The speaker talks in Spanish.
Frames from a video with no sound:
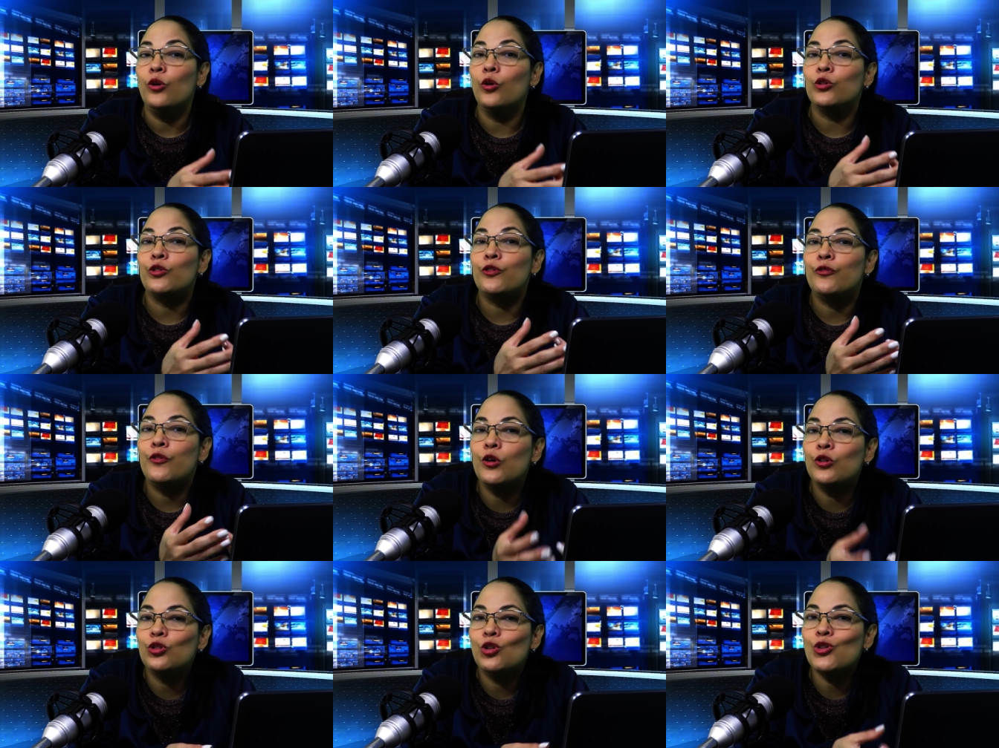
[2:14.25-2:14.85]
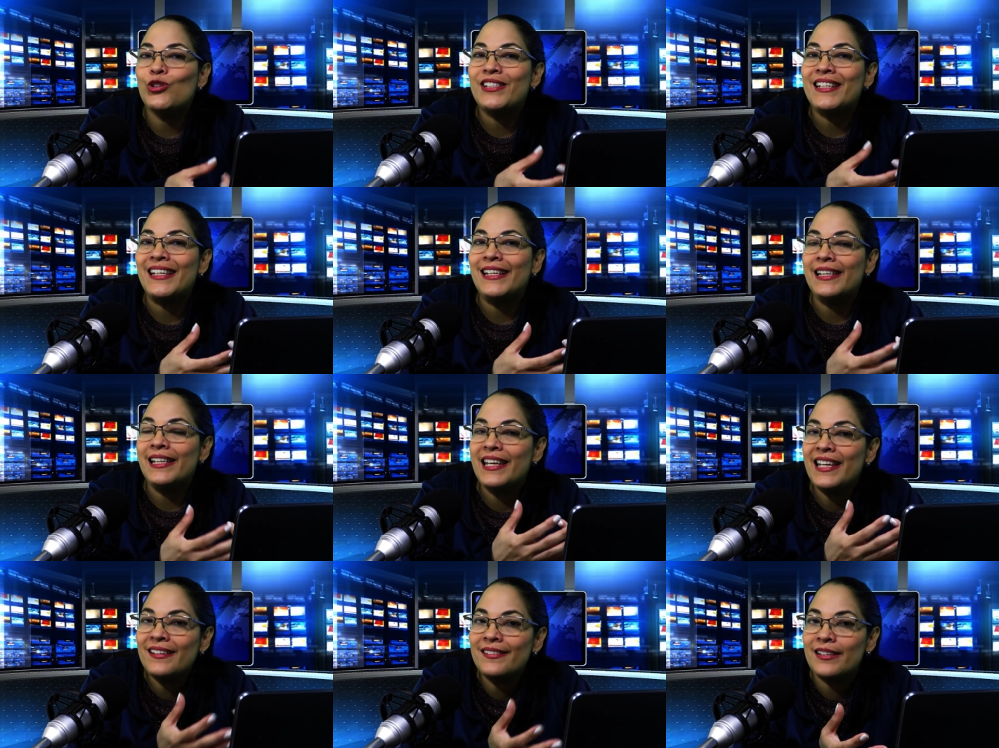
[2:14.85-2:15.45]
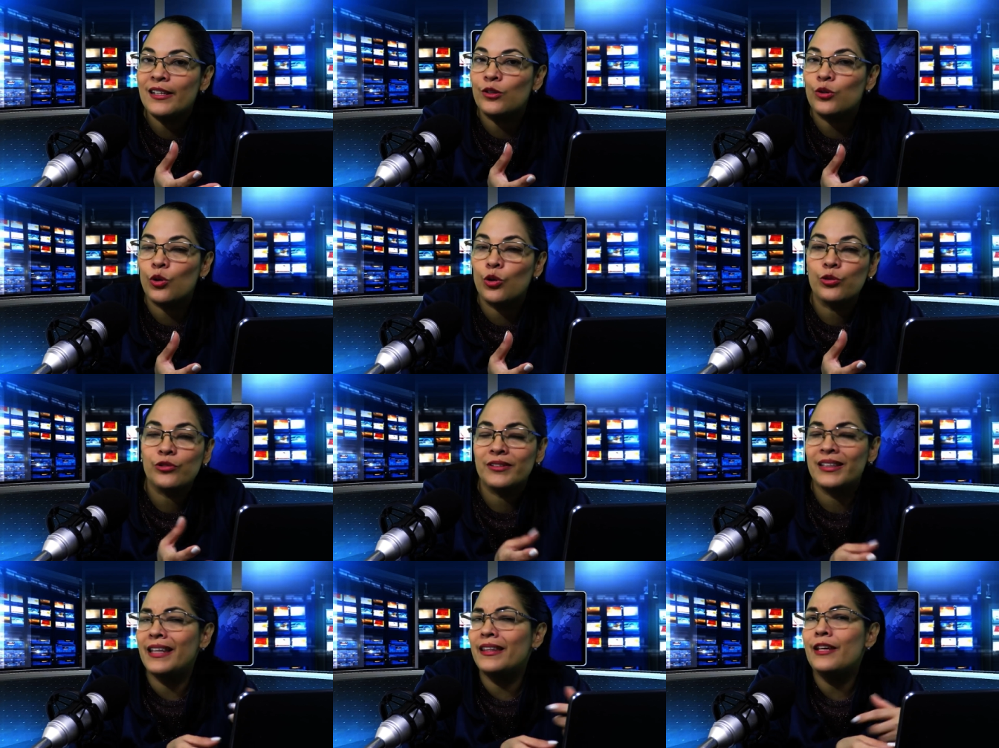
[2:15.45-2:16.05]
los fondos
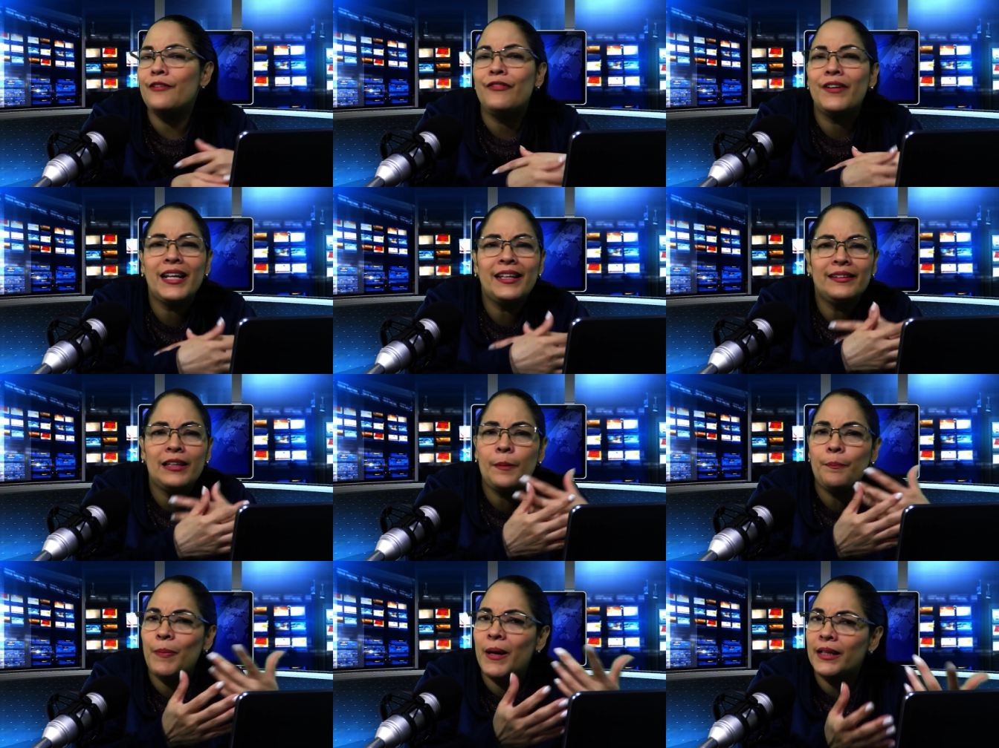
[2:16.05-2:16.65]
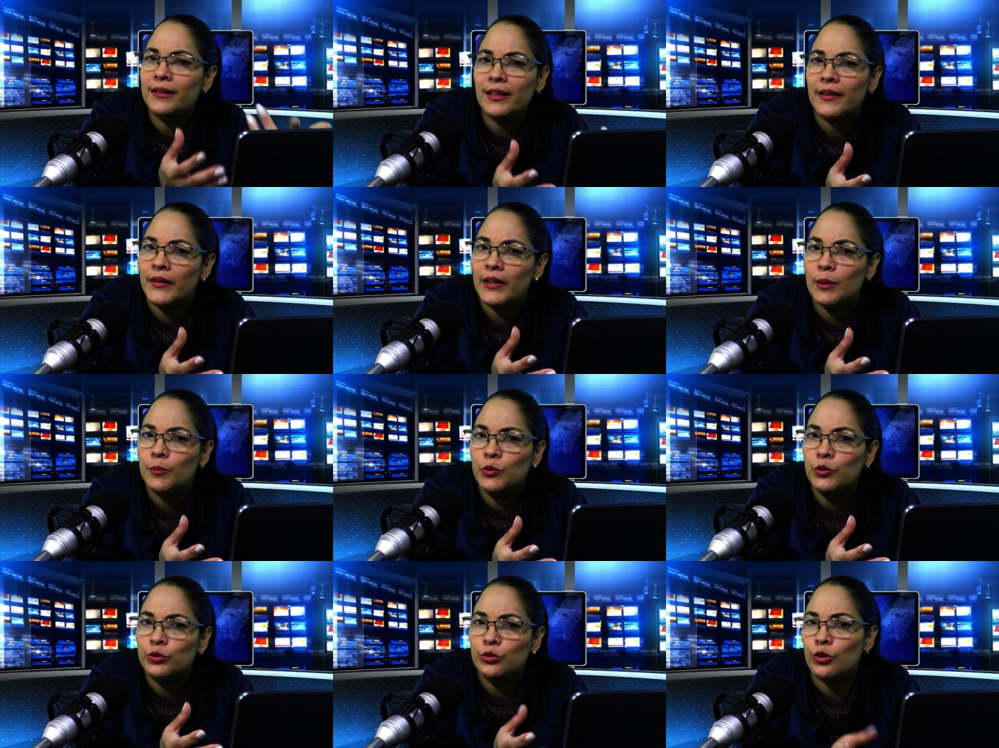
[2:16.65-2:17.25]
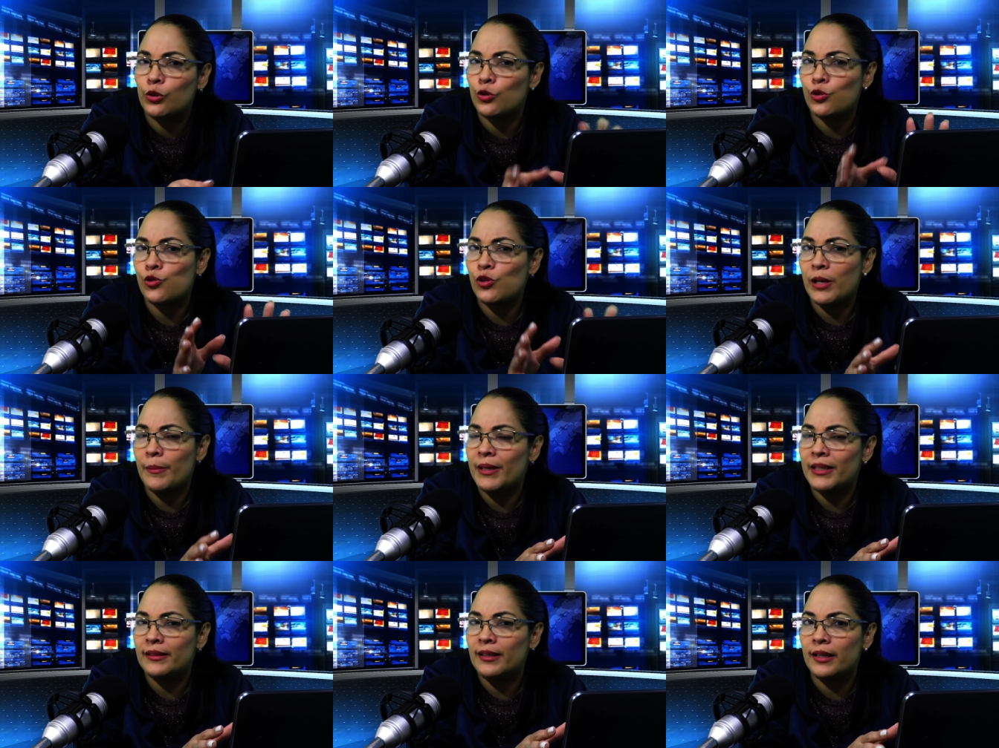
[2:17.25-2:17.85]
ilícitos de diferentes partes del mundo, no
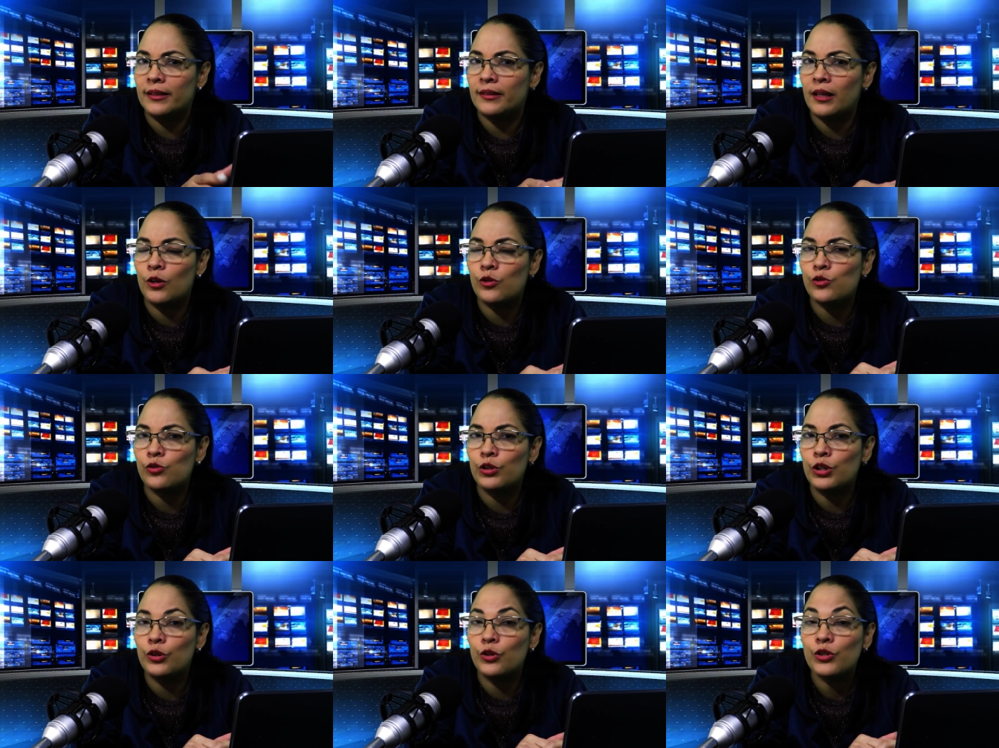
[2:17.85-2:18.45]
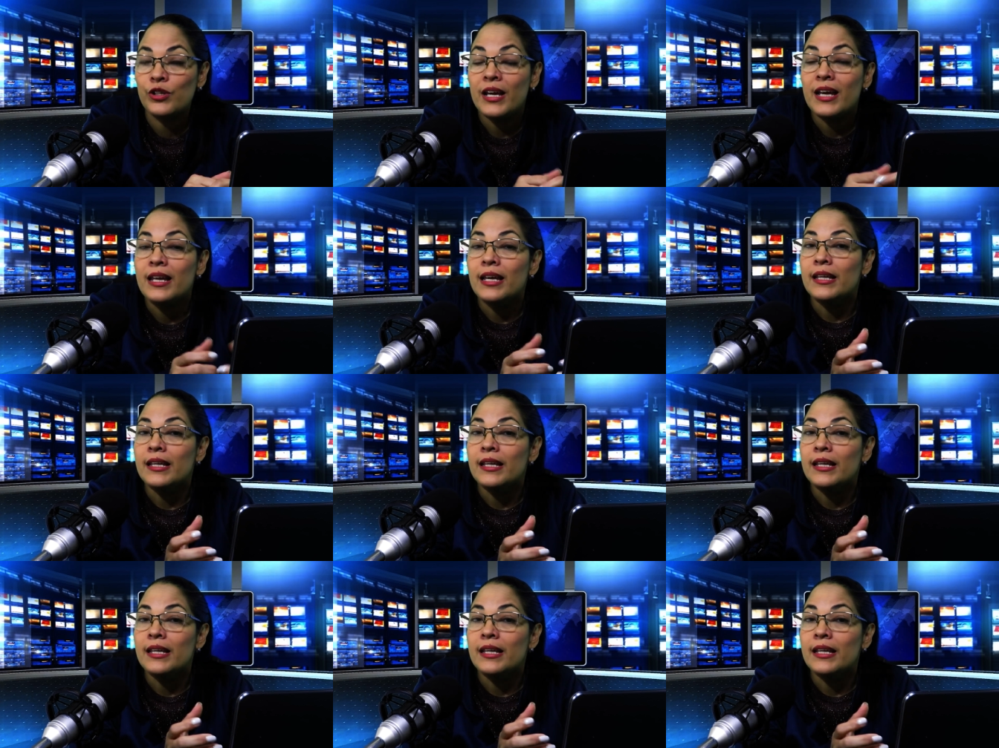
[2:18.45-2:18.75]
solamente de Estados Unidos,